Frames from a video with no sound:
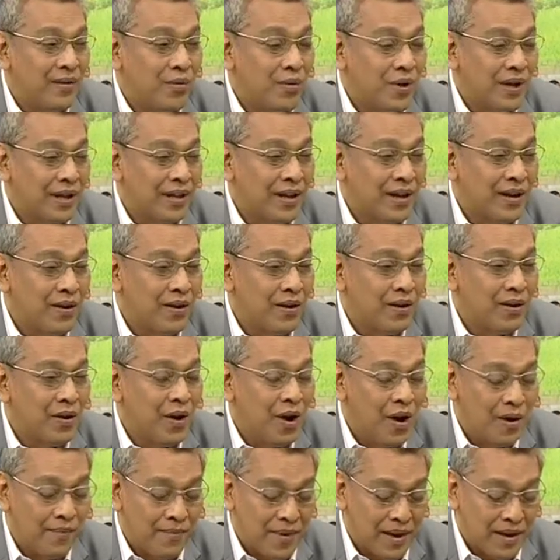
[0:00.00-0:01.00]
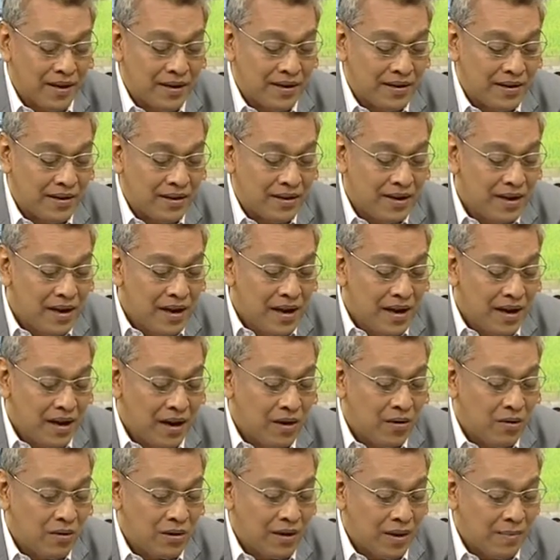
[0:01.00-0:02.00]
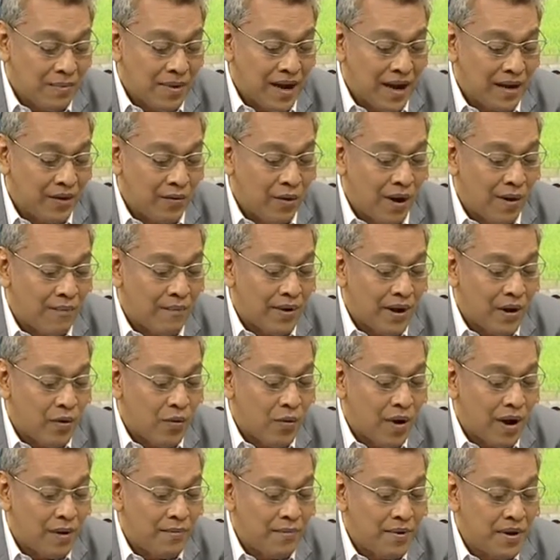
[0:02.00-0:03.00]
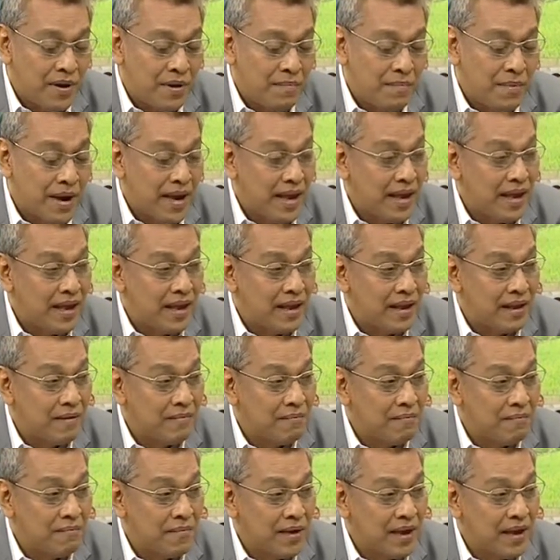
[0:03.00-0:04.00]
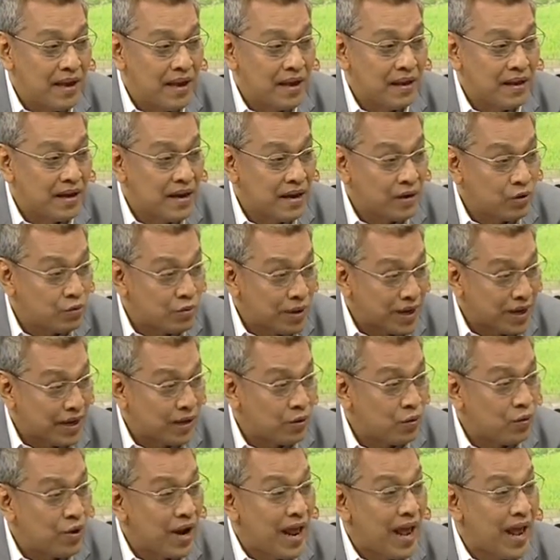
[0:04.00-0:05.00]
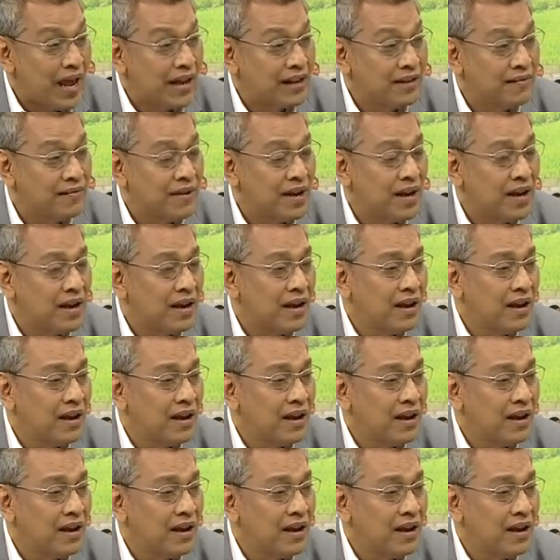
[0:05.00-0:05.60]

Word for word: คุยกับท่านนอกรอบเนี่ยคือเขาจำกัดความเร็วไว้เพื่อไม่ให้เกิดอุบัติเหตุรุนแรงใช่ไหม